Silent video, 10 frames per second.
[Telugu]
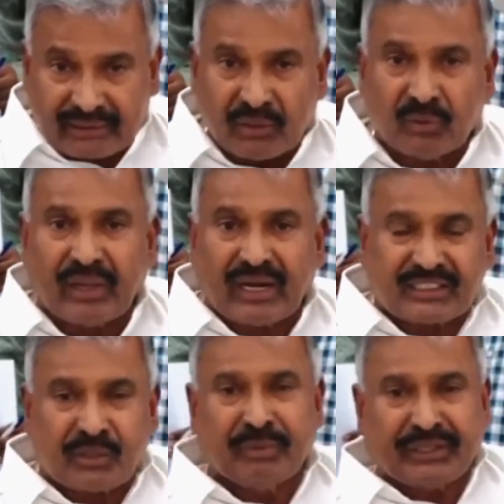ఎవరినైతే
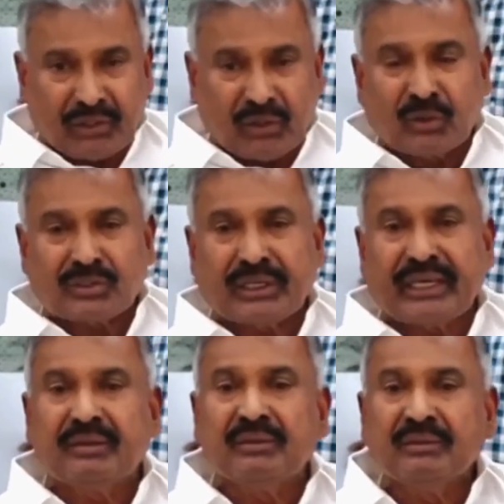నువ్వు ఎలక్షన్
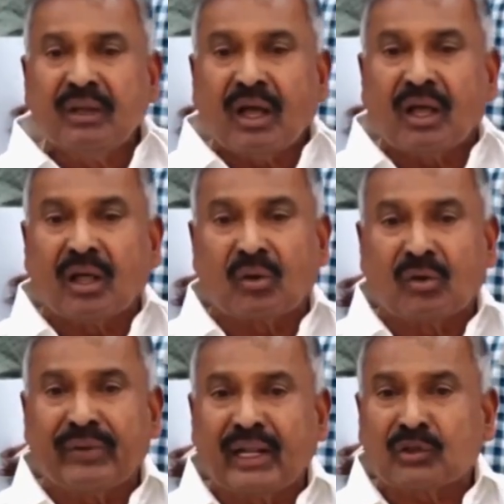మీటింగ్లో వచ్చి
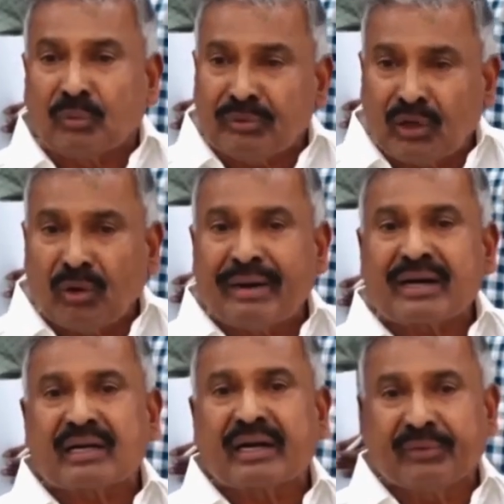రెండు వేల తొమ్మిదిలో